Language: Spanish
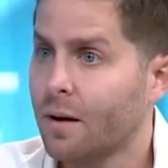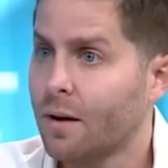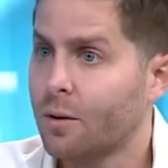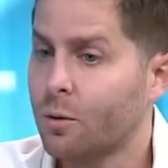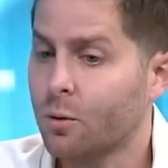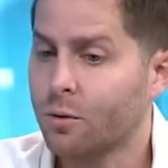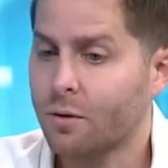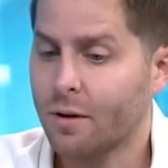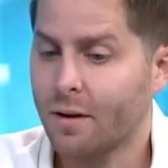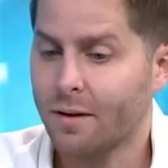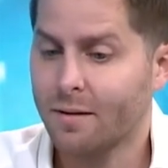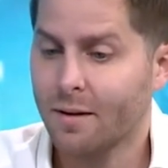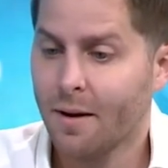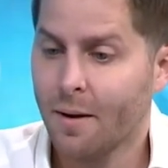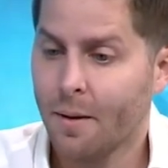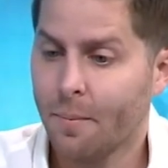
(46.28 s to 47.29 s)

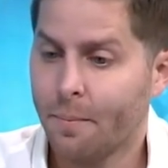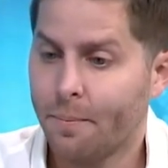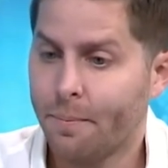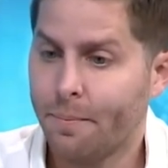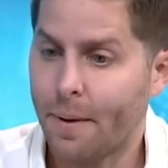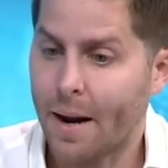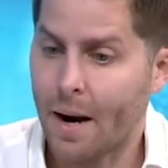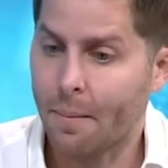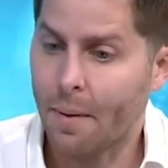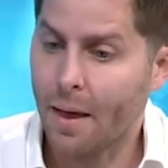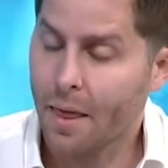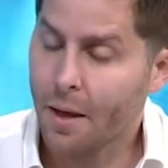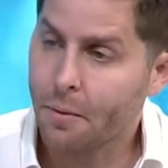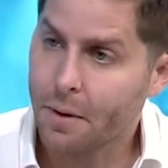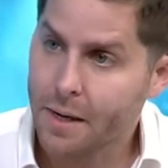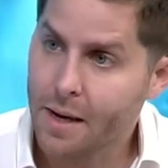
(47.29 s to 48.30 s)
Entonces, Panamá
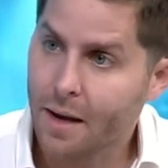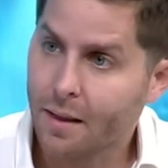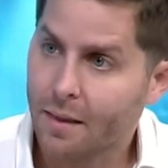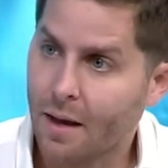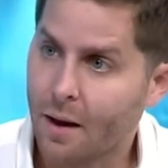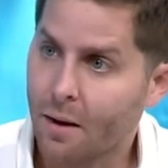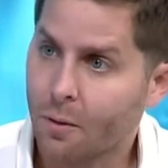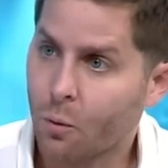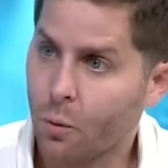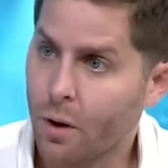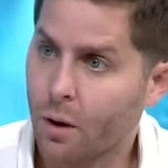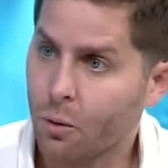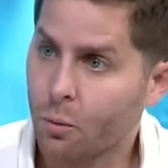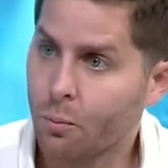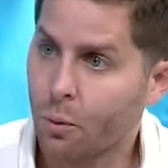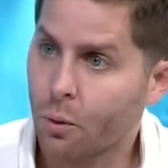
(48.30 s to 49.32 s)
debería estar
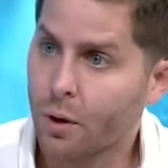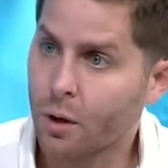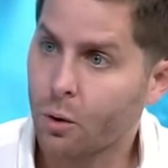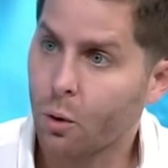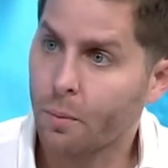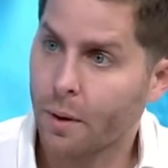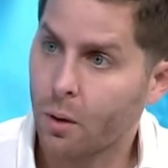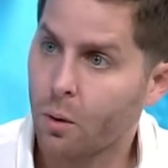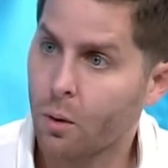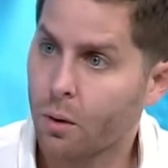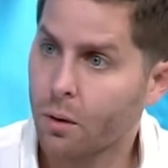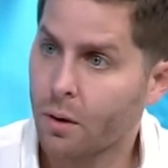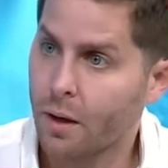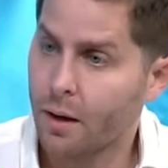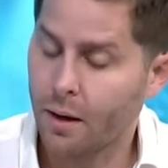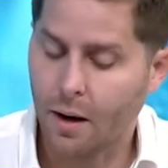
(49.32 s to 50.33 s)
cuidando un poquito
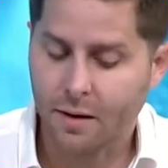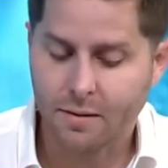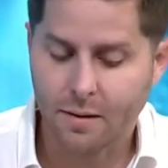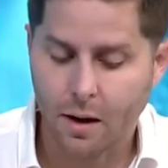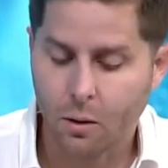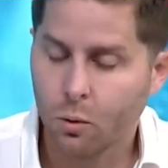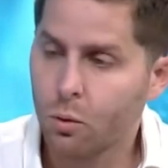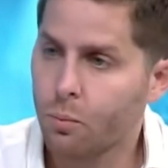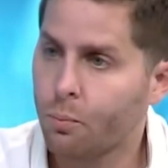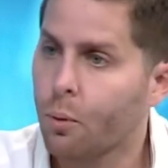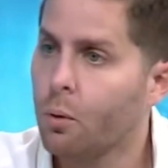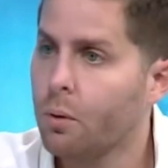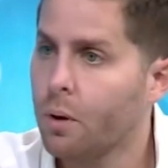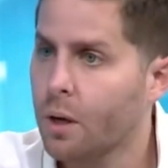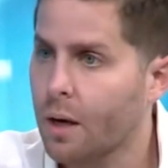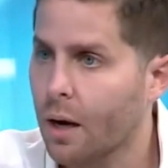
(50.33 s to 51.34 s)
mejor de la salud
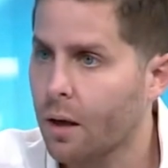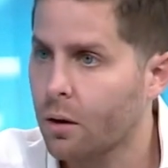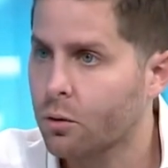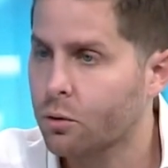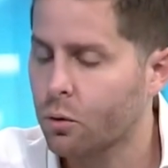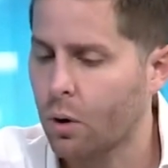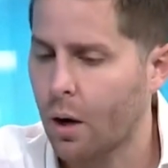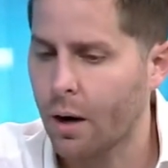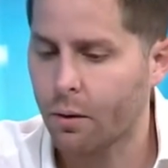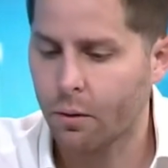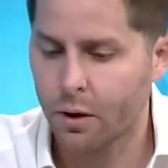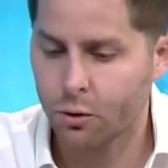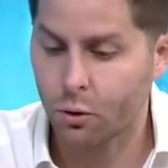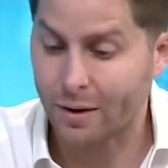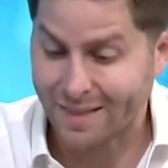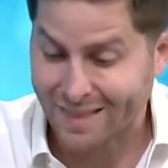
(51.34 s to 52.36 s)
pública de los ciudadanos.
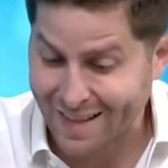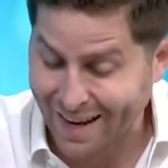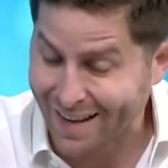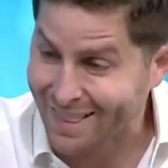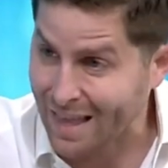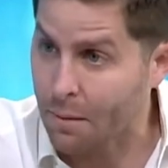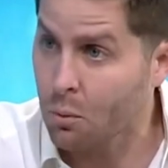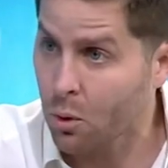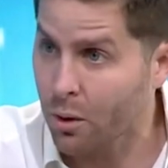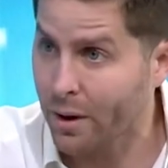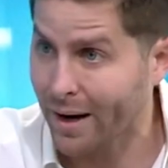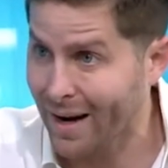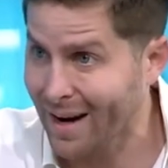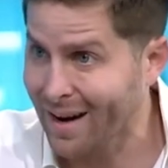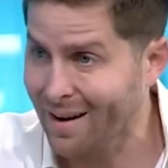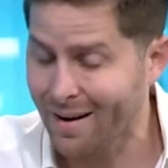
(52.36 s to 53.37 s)
De hecho, estamos
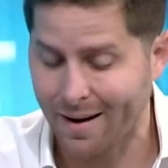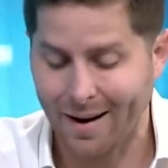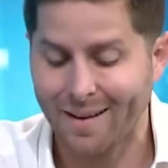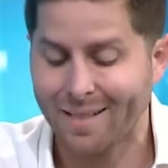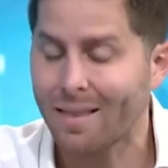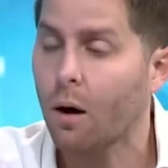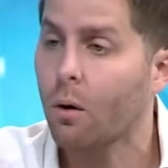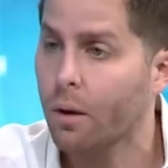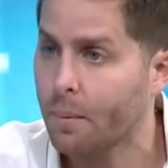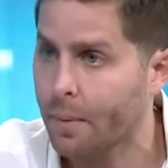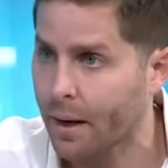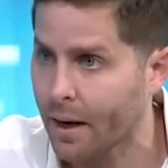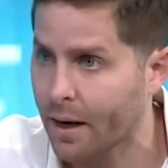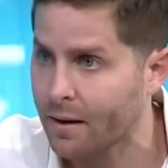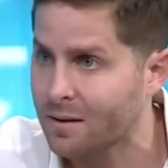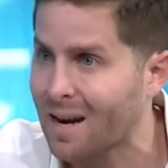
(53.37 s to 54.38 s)
en estado de
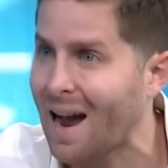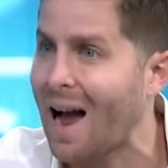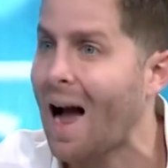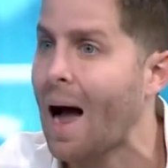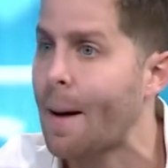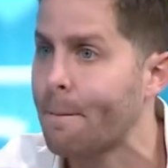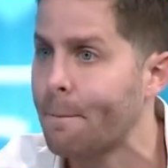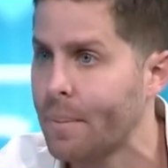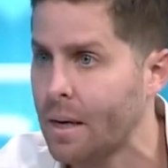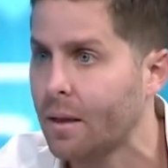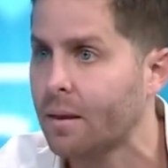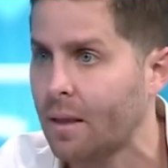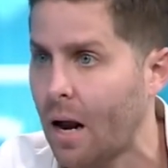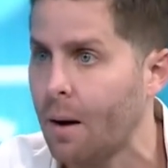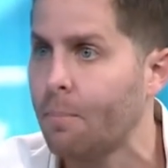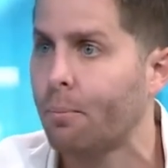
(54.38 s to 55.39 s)
emergencia
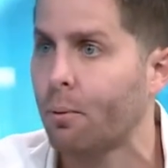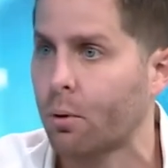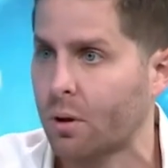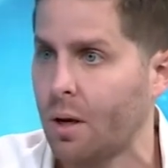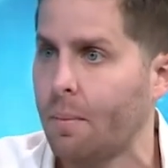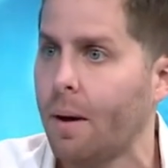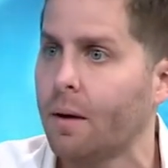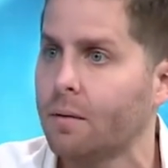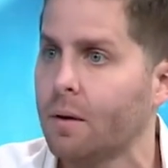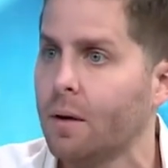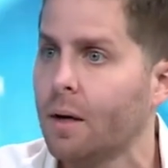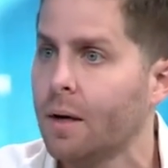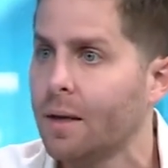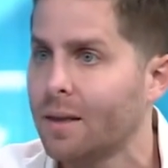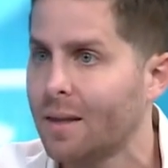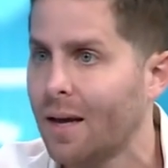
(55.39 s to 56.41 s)
ambiental por temas
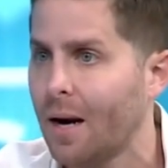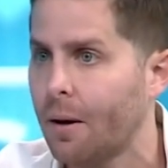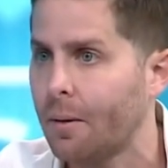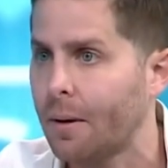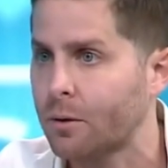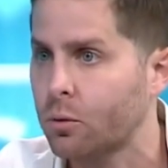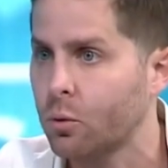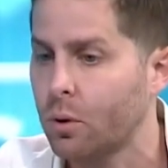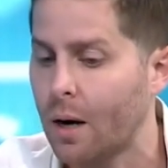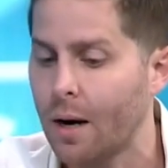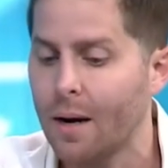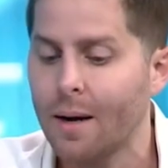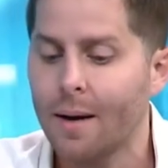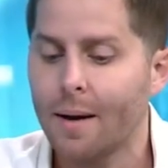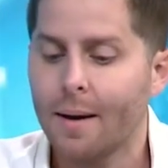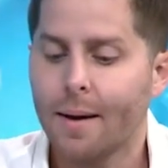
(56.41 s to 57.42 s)
de la basura
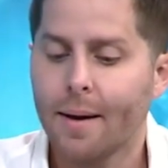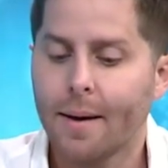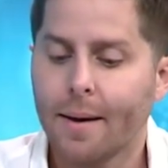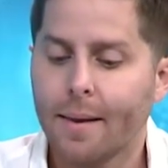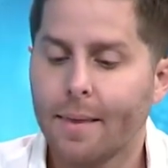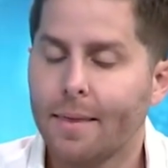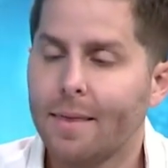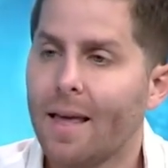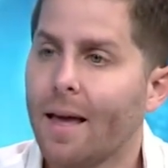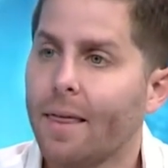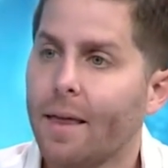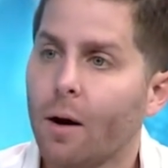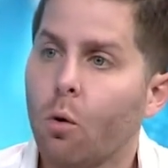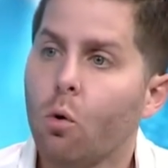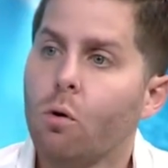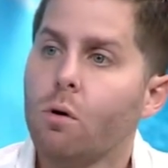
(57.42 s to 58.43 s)

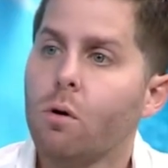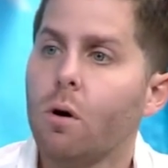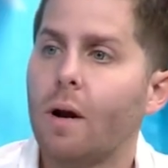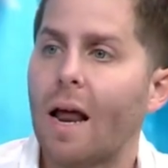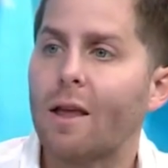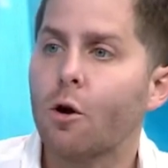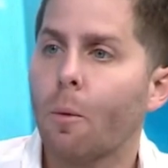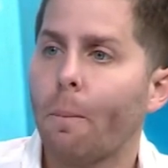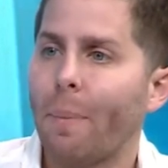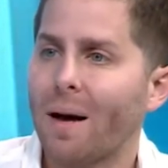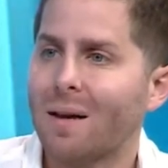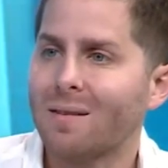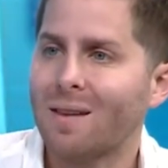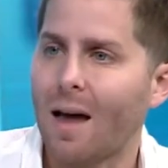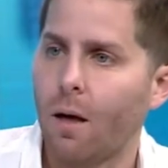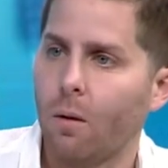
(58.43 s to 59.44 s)
desde junio del año
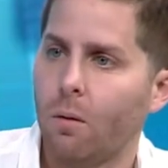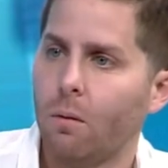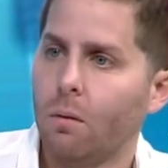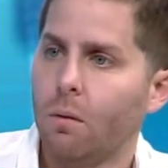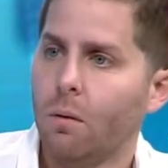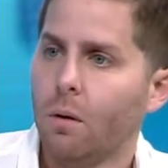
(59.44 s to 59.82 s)
pasado.